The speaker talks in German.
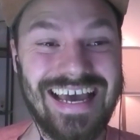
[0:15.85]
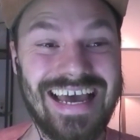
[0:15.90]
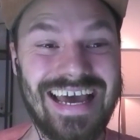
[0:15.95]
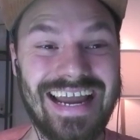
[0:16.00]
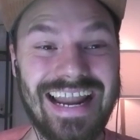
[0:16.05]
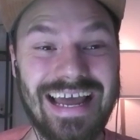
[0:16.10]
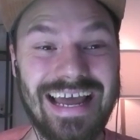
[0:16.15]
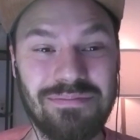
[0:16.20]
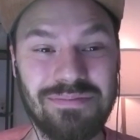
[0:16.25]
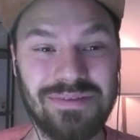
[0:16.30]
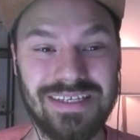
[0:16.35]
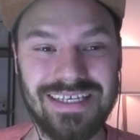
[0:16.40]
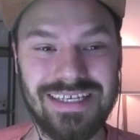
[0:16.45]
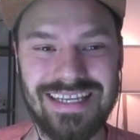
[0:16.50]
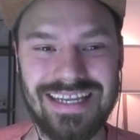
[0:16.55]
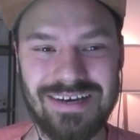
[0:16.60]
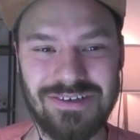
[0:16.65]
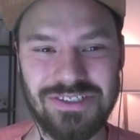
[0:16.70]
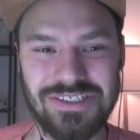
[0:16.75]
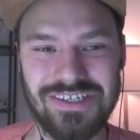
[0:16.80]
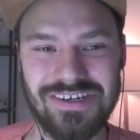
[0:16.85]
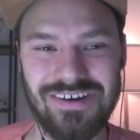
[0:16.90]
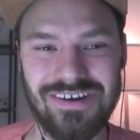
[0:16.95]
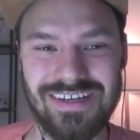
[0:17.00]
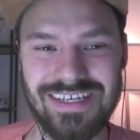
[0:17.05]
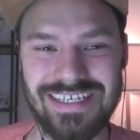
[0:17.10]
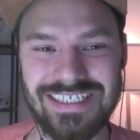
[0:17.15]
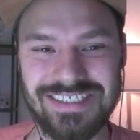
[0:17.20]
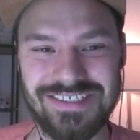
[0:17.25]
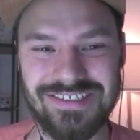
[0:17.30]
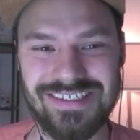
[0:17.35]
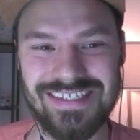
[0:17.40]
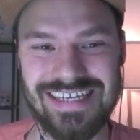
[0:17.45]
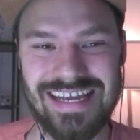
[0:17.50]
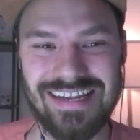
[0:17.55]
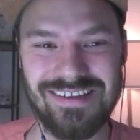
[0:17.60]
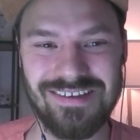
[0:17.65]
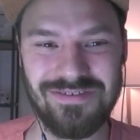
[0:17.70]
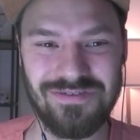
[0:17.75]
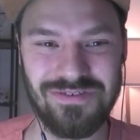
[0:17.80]
Er lebt in Australien, ist
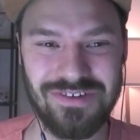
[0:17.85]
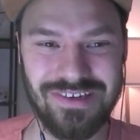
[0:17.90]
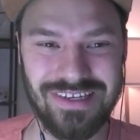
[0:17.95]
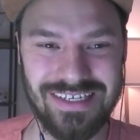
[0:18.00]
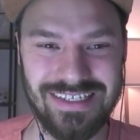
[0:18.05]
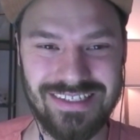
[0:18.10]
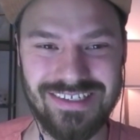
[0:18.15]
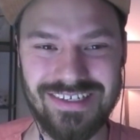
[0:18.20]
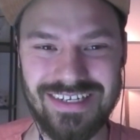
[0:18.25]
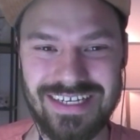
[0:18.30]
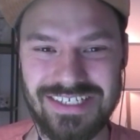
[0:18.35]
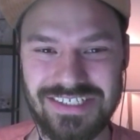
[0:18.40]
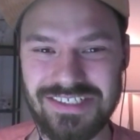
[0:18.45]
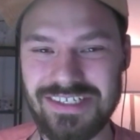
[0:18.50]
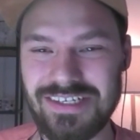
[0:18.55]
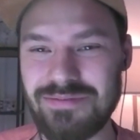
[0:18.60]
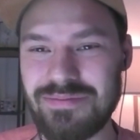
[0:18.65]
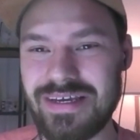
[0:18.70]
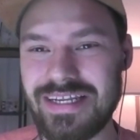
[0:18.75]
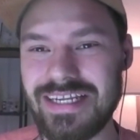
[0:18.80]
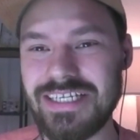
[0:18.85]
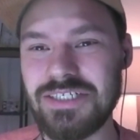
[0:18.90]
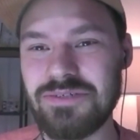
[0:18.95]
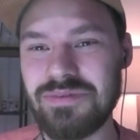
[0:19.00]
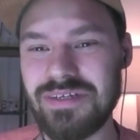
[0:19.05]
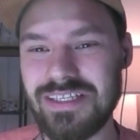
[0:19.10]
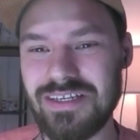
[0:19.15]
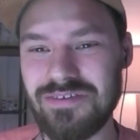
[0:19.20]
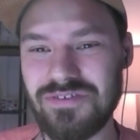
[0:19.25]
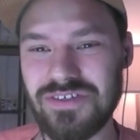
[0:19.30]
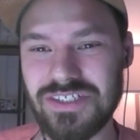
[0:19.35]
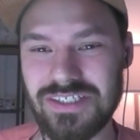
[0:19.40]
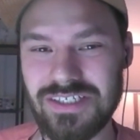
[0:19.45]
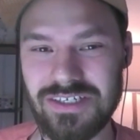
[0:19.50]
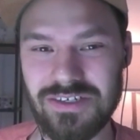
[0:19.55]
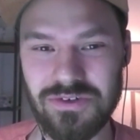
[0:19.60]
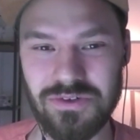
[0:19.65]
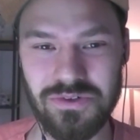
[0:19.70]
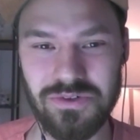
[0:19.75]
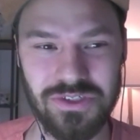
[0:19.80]
Dozent für International Management an
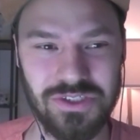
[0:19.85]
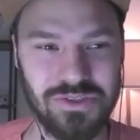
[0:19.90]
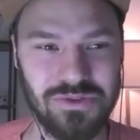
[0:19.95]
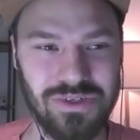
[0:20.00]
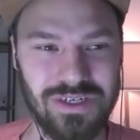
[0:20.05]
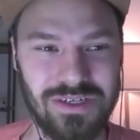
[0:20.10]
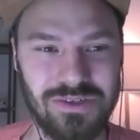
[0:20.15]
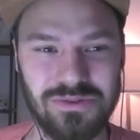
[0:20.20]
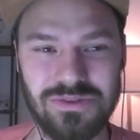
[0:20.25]
verschiedenen Hochschulen,